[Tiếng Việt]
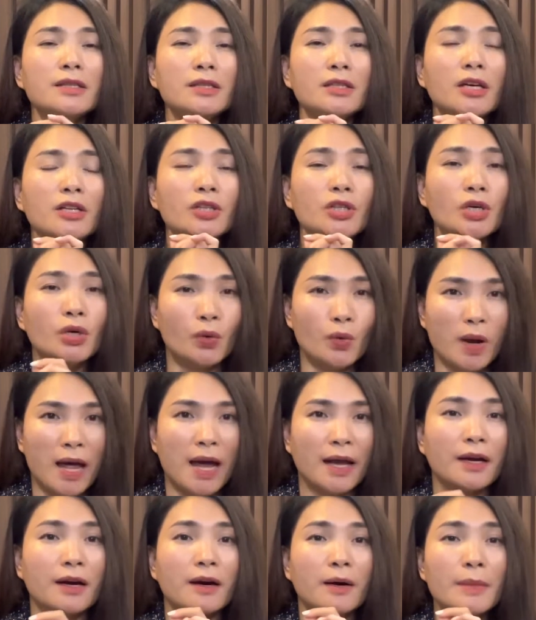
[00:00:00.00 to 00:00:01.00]
nó tụ
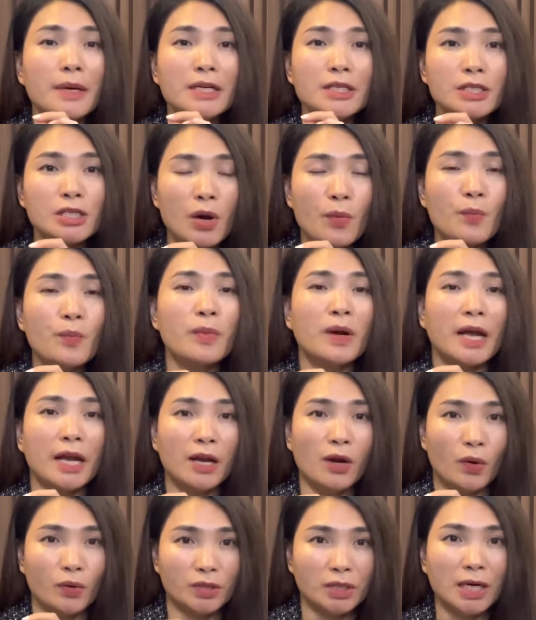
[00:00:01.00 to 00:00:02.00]
lại ở bên trong
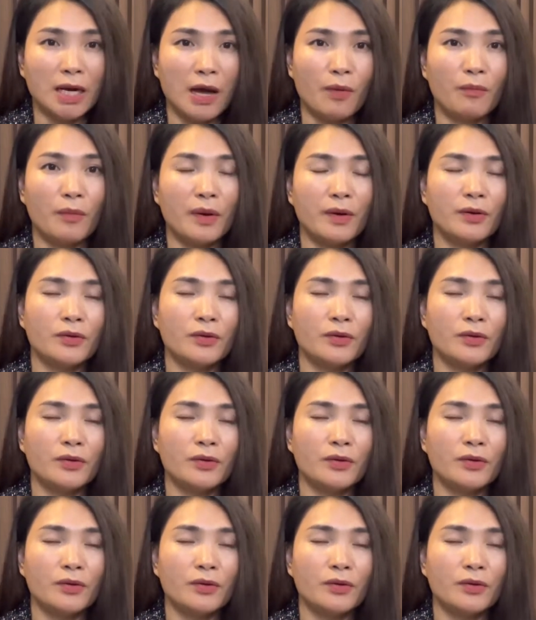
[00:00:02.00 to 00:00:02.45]
cái lỗ chân lông.